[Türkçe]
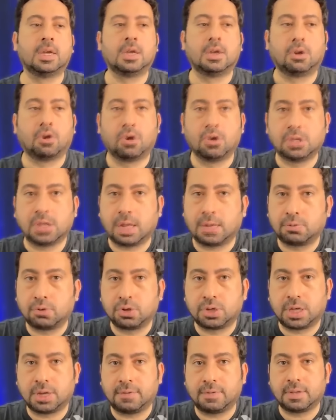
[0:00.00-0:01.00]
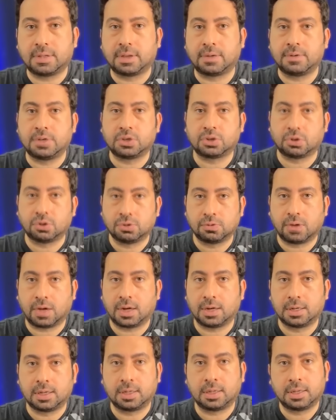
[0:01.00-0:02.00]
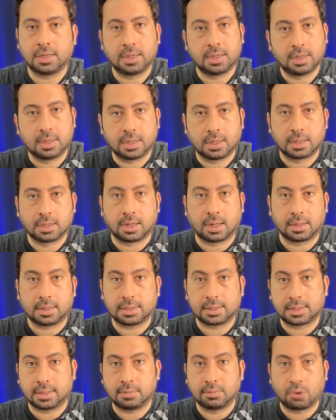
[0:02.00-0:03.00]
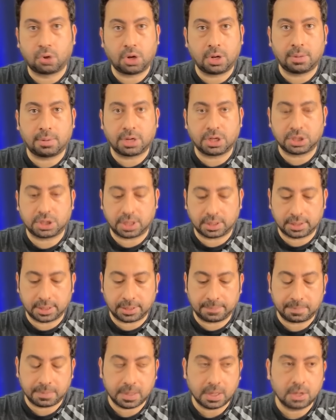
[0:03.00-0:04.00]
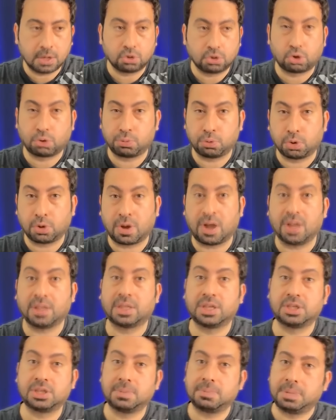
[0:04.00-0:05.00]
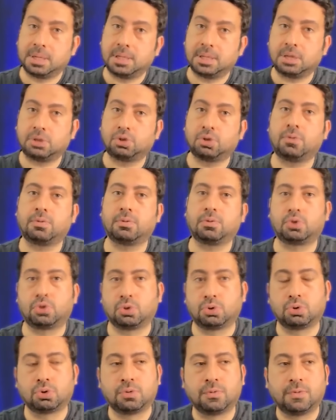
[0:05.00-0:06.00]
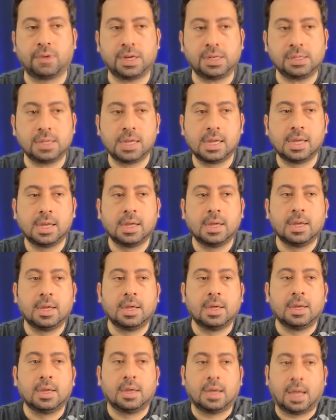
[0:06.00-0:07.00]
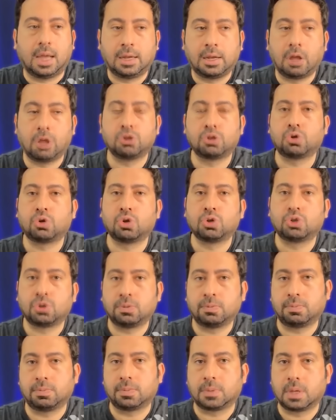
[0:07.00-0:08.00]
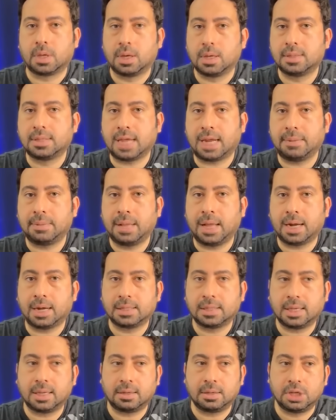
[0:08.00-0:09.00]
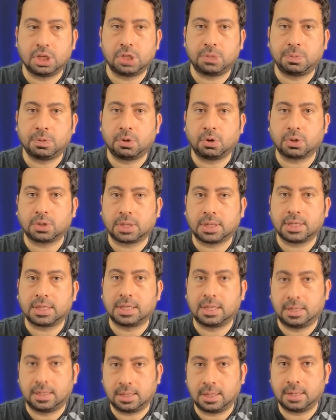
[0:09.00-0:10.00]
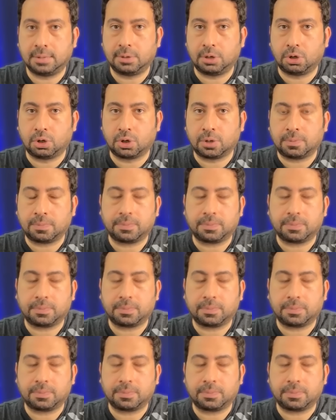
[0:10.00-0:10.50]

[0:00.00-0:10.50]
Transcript: O yüzden Abdülkerim ve Davinson'un varlığı e, Galatasaray'ın böyle maçlarda çok büyük avantajı. Bir de şu şu durum var. E, ne olursa olsun e, derbilerde iş bir noktada kilitlenebiliyor.